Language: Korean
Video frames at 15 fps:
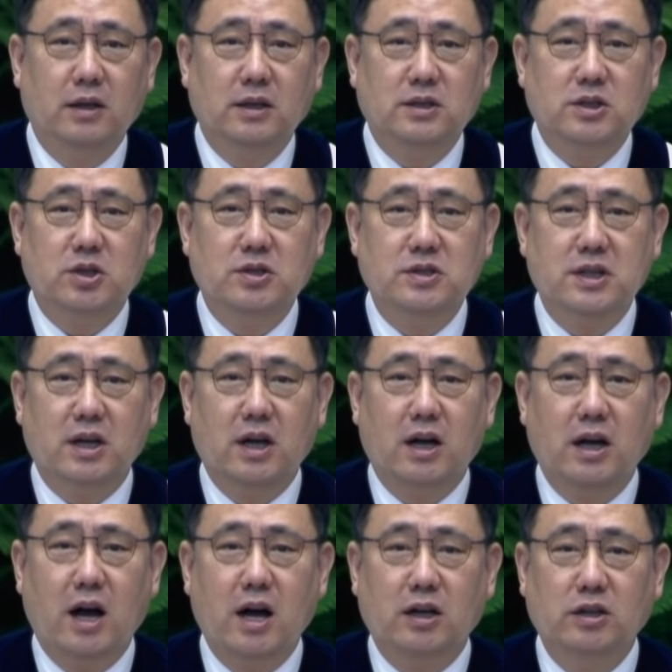천사가
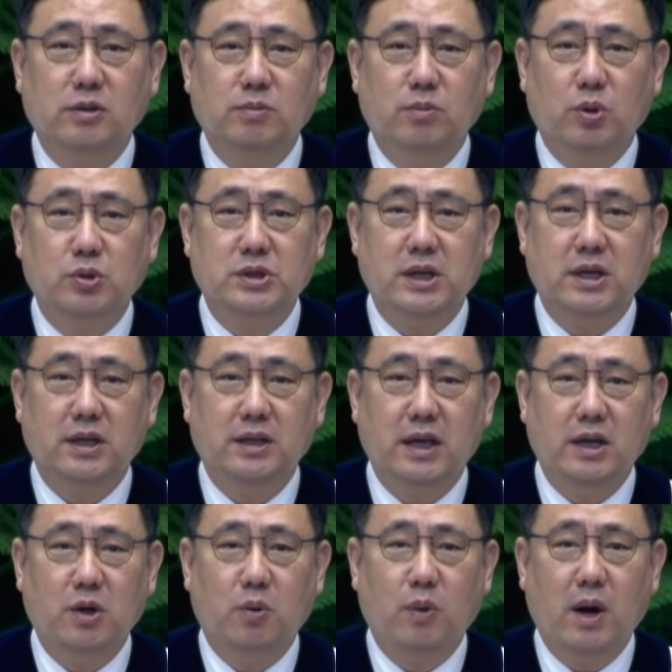가끔 못에
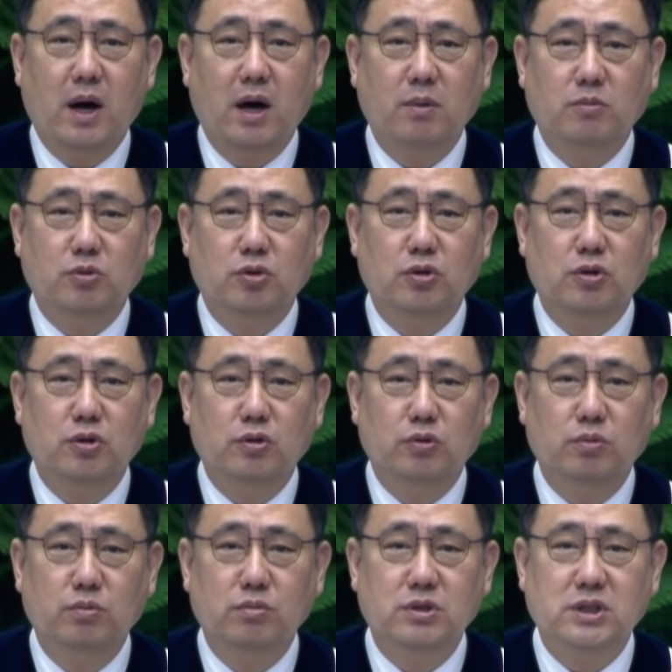내려와 물을
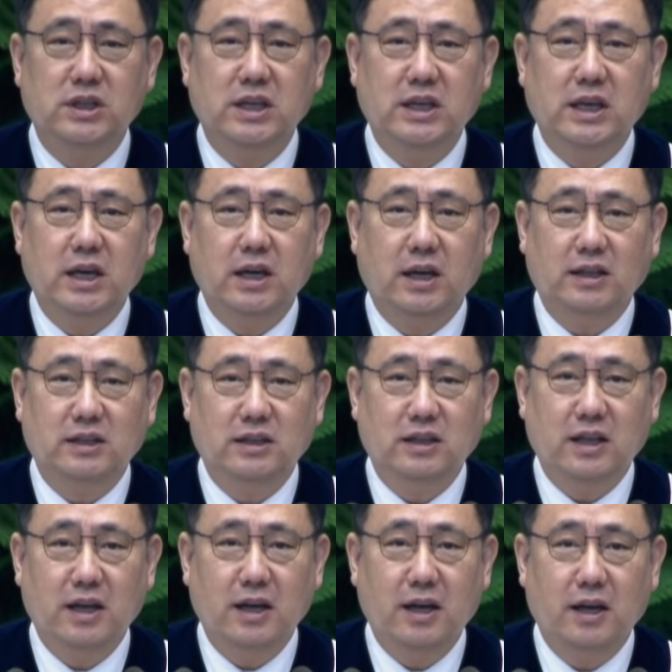움직이게
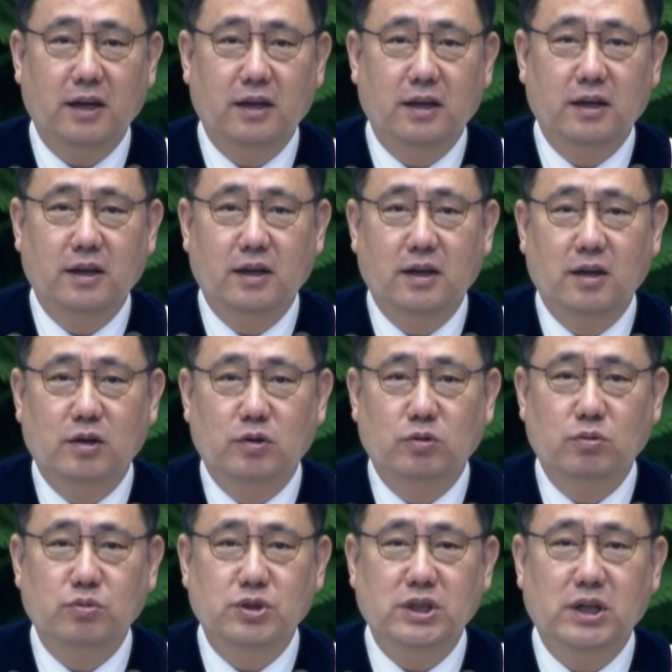하는데
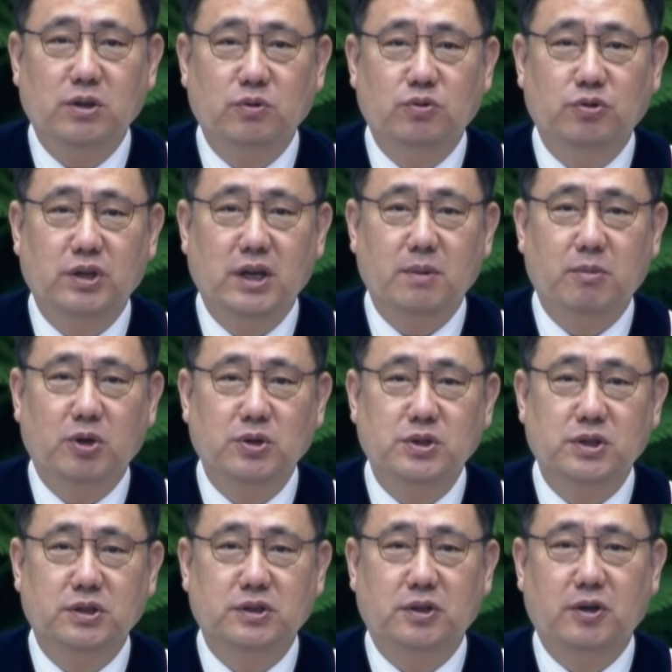움직인 후에
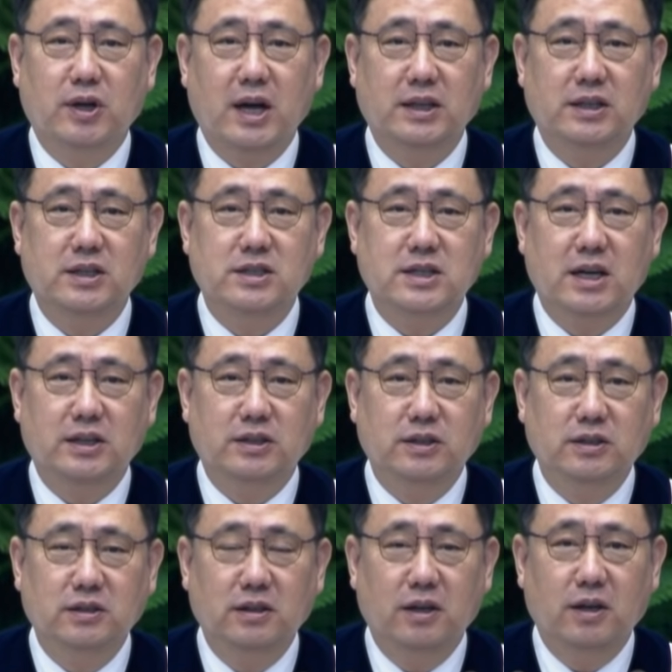먼저 들어가는
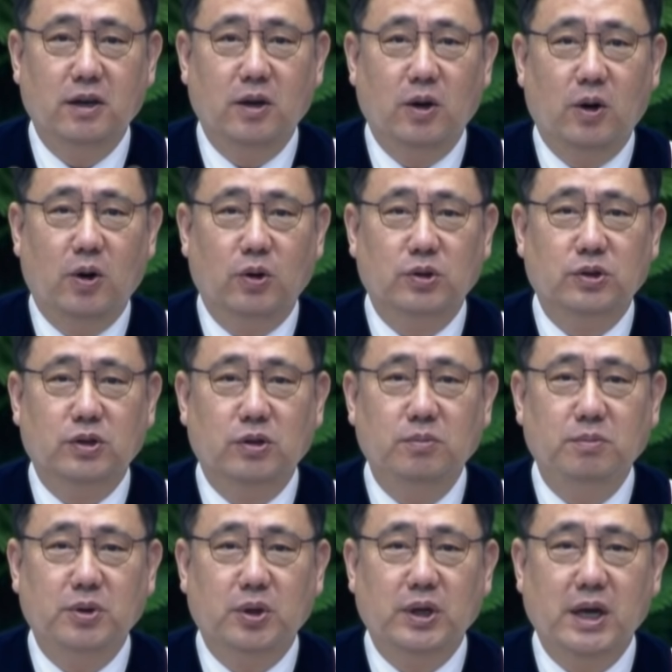자는
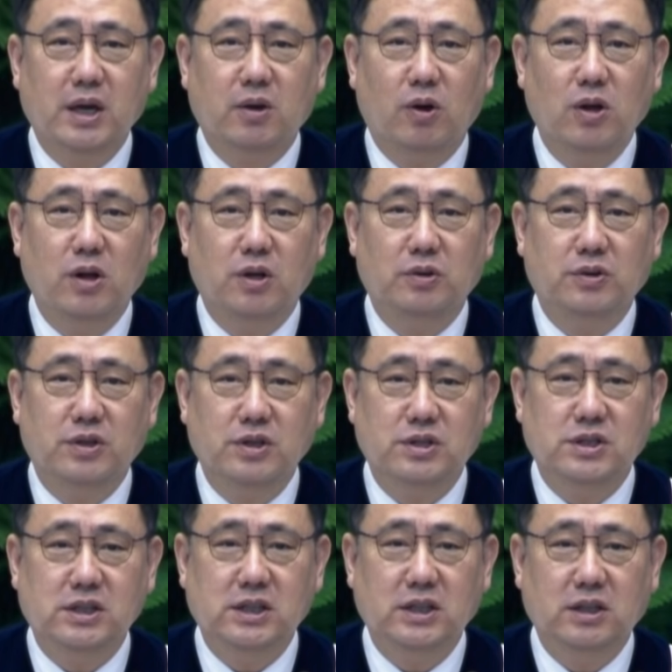어떤 병에
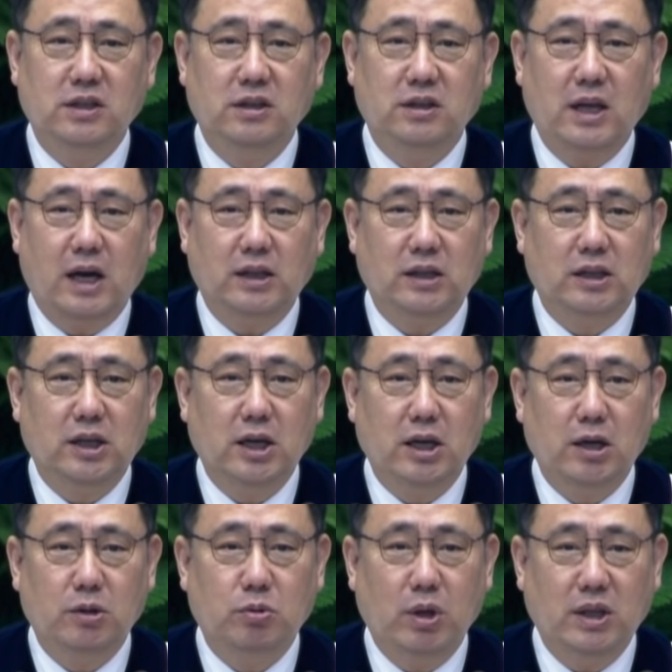걸렸든지
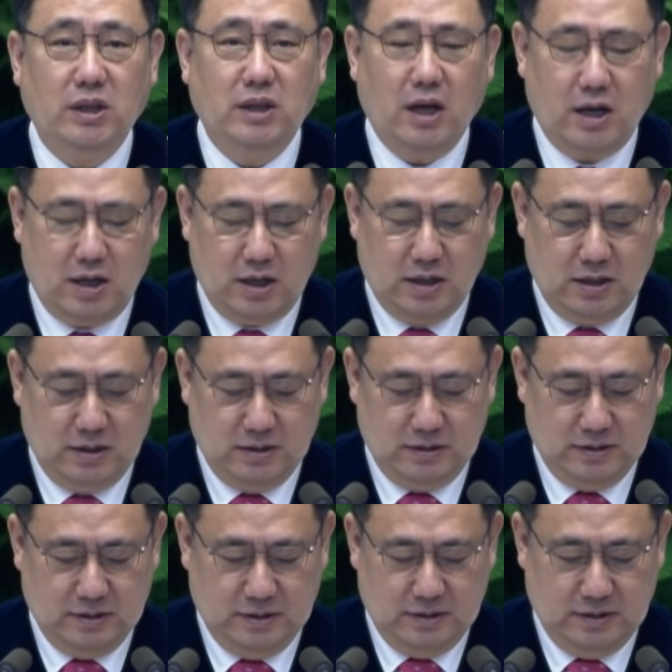낫게 된다.
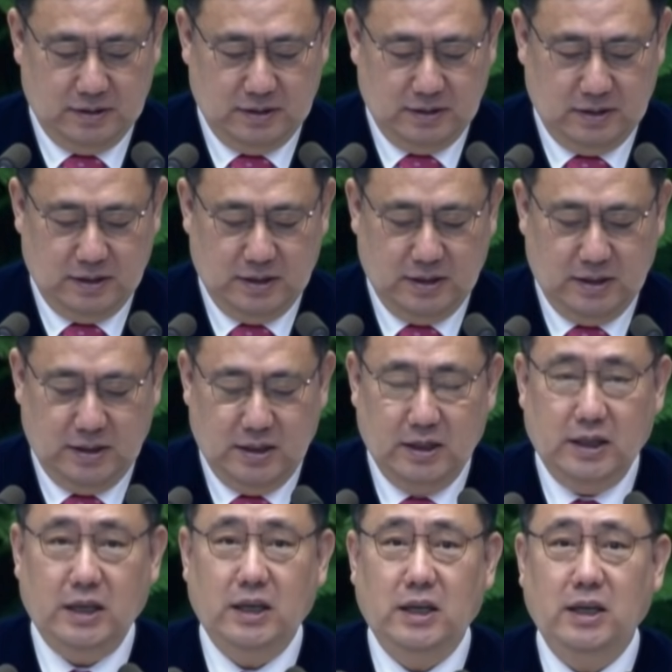이